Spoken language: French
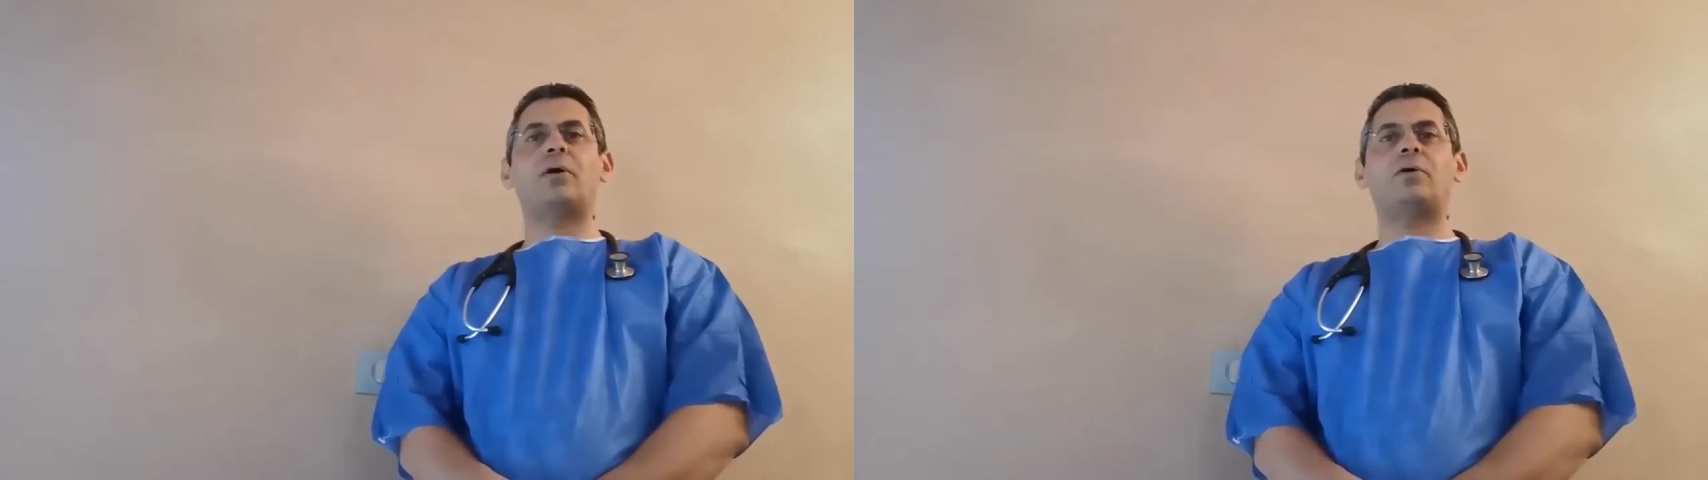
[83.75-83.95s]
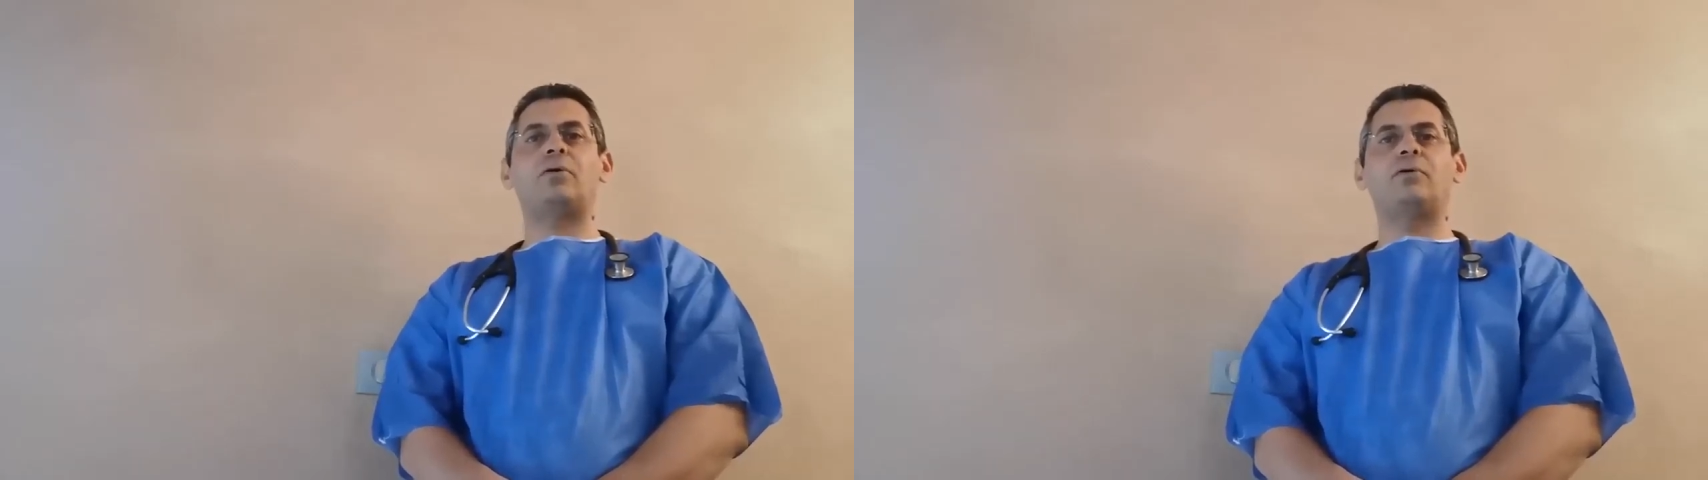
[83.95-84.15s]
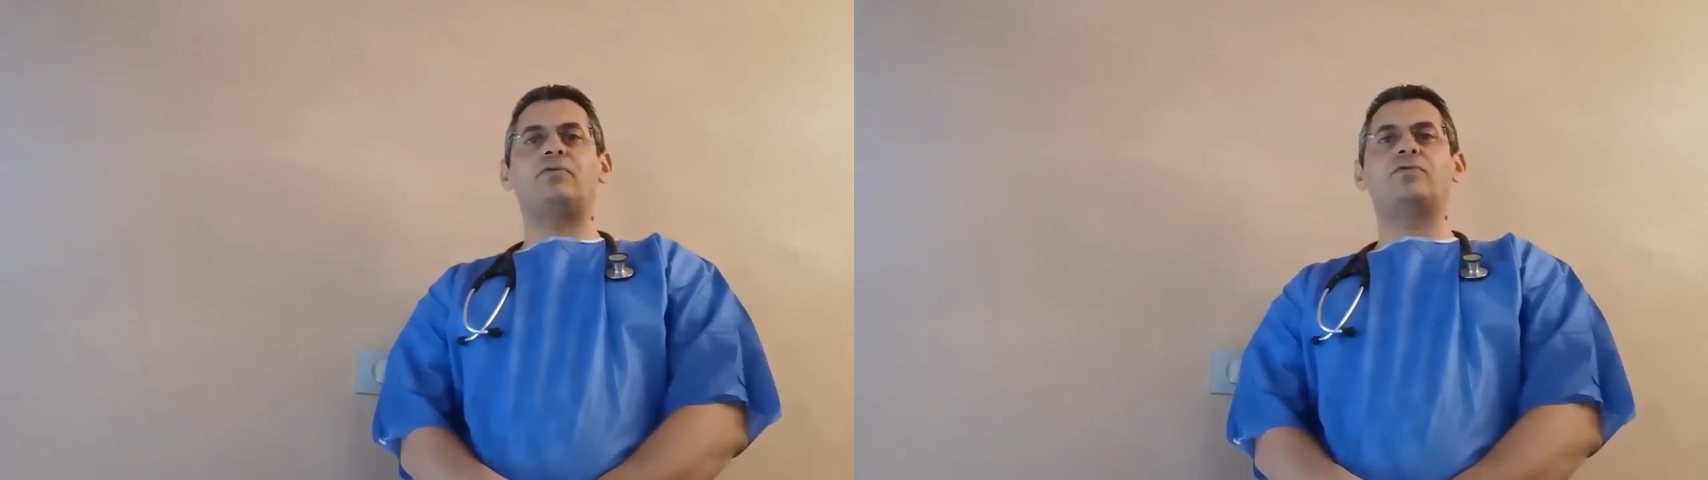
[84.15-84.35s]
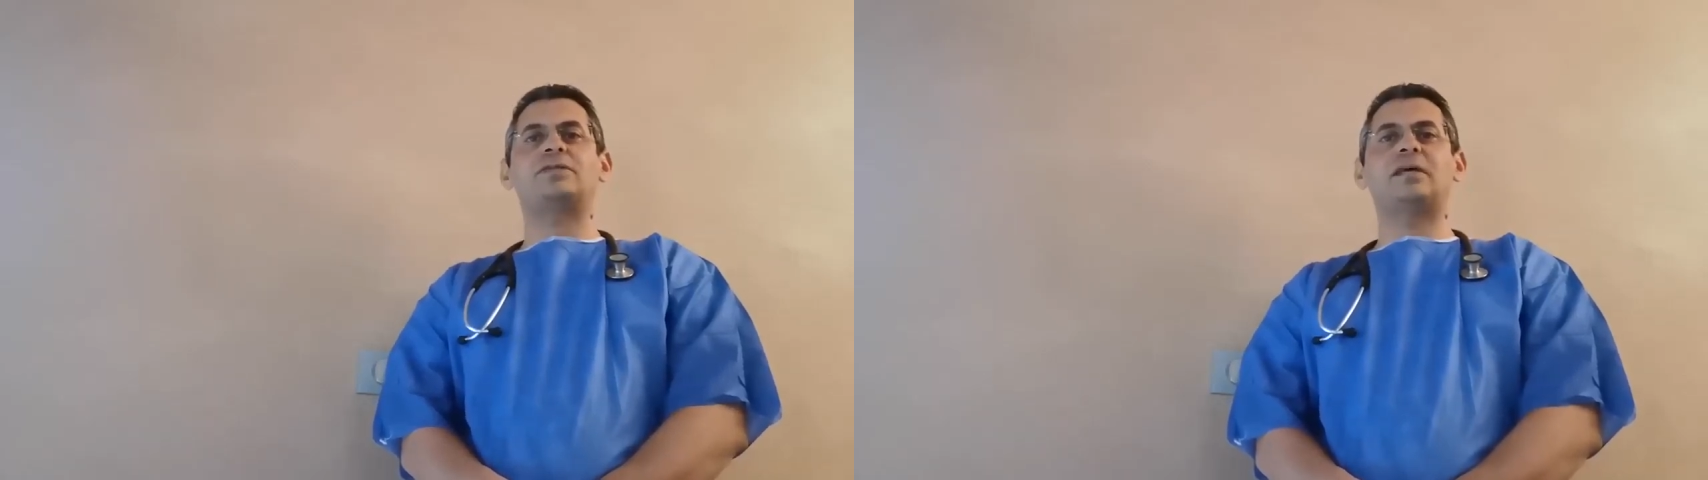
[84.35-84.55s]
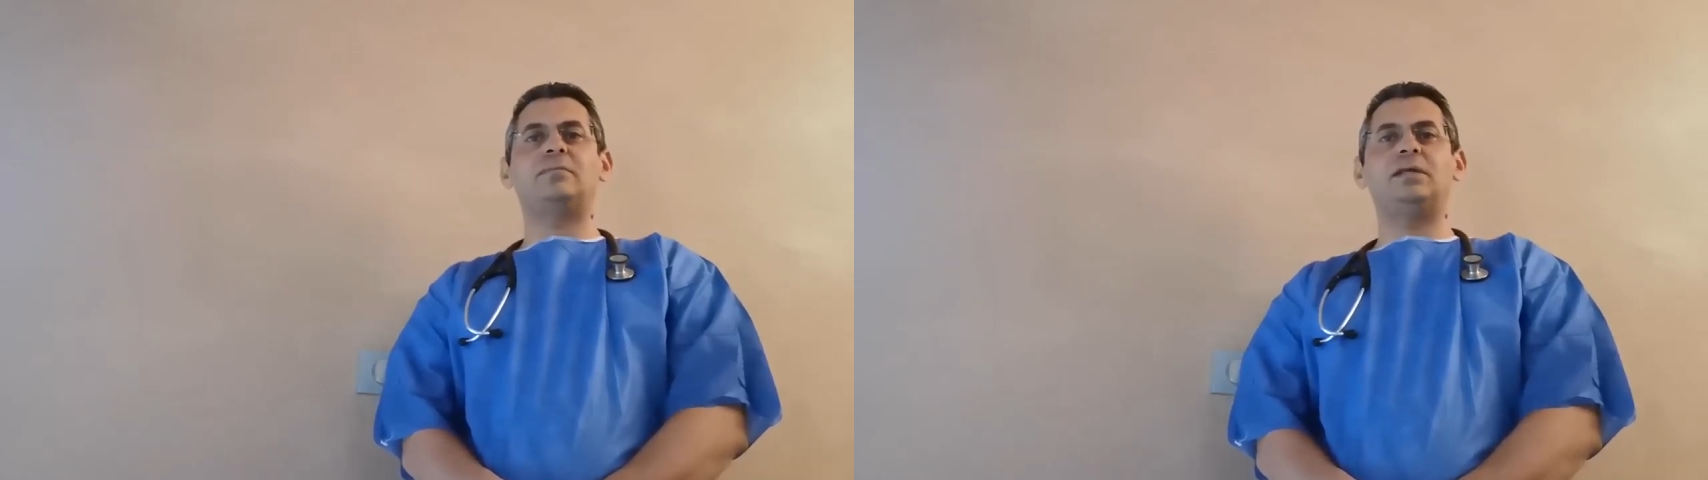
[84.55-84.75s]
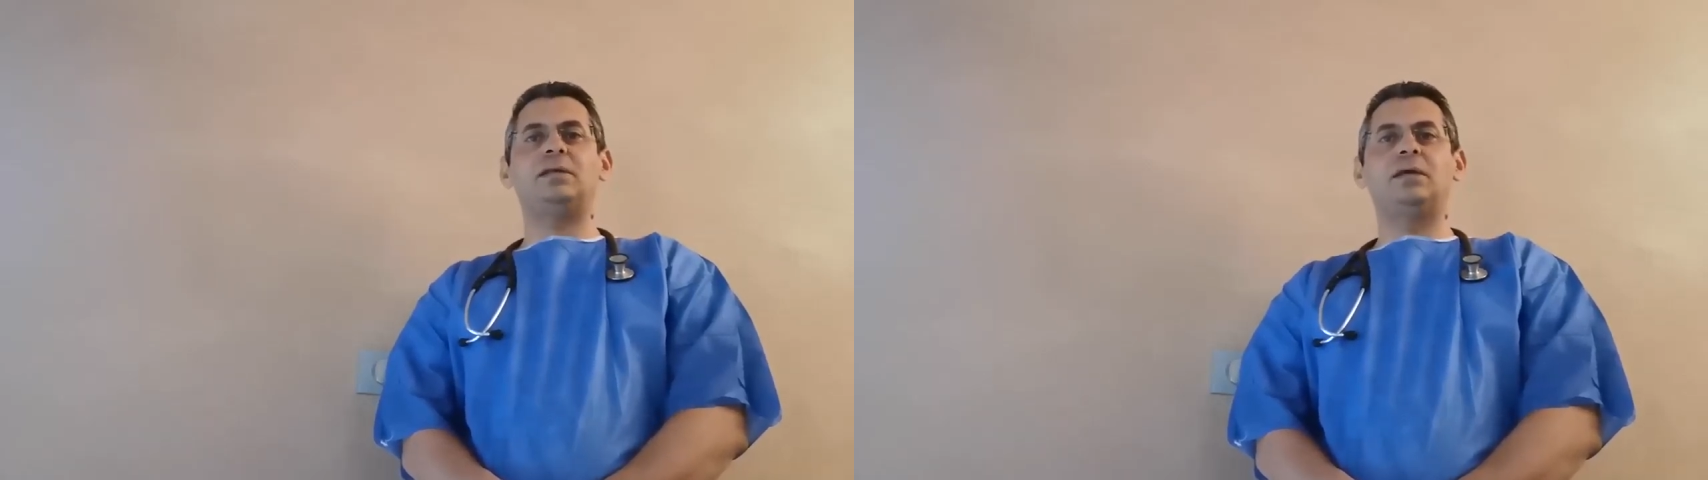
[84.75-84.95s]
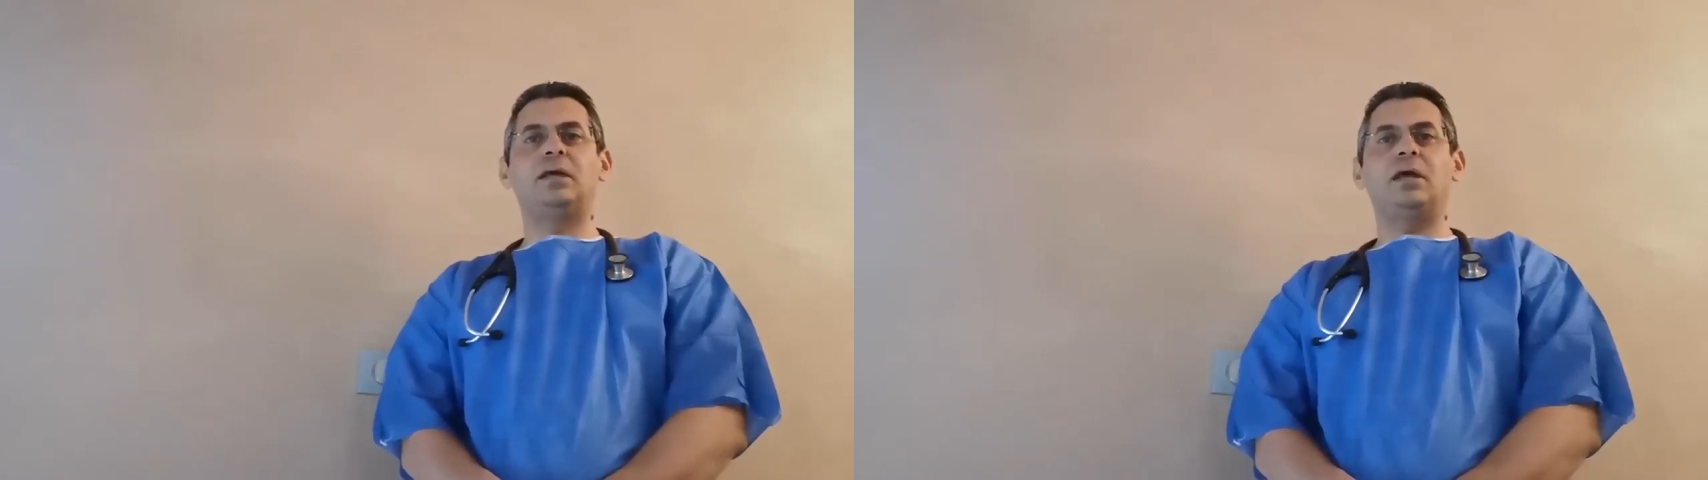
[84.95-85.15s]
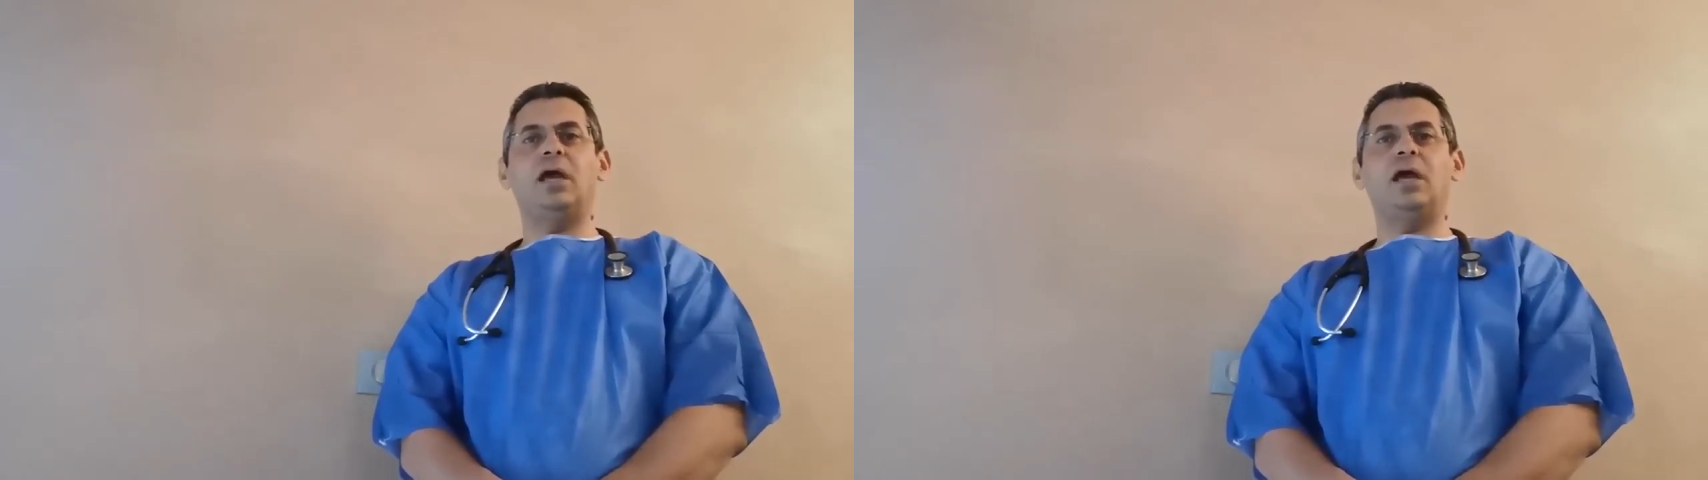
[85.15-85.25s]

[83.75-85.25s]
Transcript: parents, vos amis,